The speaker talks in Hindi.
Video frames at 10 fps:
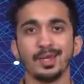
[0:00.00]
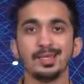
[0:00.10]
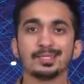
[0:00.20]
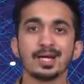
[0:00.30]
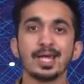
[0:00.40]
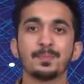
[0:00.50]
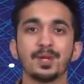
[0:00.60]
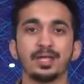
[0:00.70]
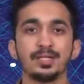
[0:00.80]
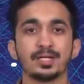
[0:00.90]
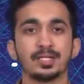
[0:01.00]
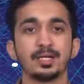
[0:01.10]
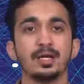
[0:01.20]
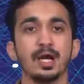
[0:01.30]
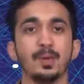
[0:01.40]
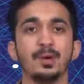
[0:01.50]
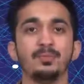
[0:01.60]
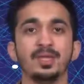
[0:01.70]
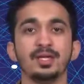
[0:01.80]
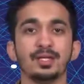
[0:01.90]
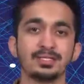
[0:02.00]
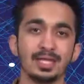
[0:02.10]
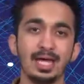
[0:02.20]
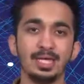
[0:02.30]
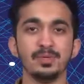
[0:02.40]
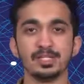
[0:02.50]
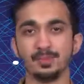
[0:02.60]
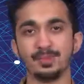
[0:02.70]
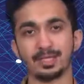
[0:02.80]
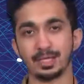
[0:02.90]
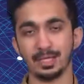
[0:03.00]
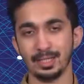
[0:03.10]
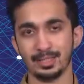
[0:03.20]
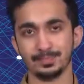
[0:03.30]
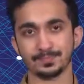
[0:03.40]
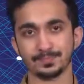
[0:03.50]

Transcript: इसका एक प्रात्यक्षिक अब हमने इस एनिमेशन में दिखाया है